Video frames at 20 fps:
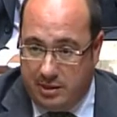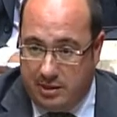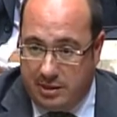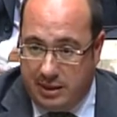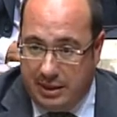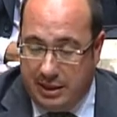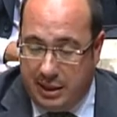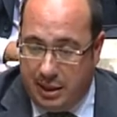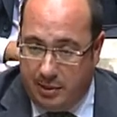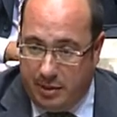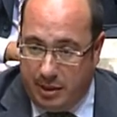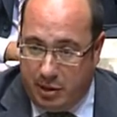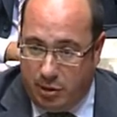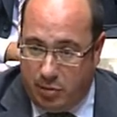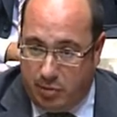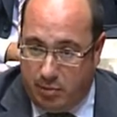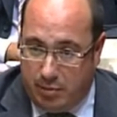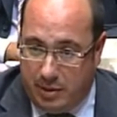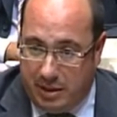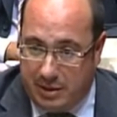si cabe,
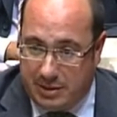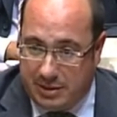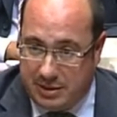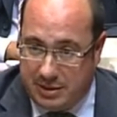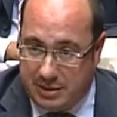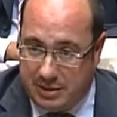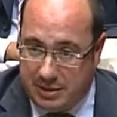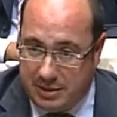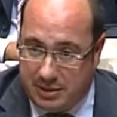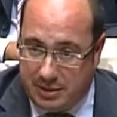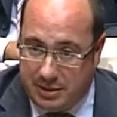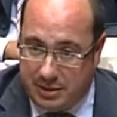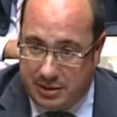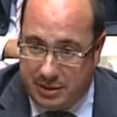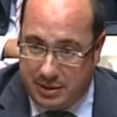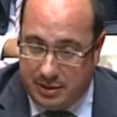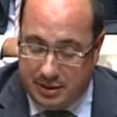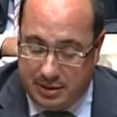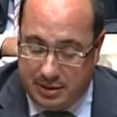con más, eh,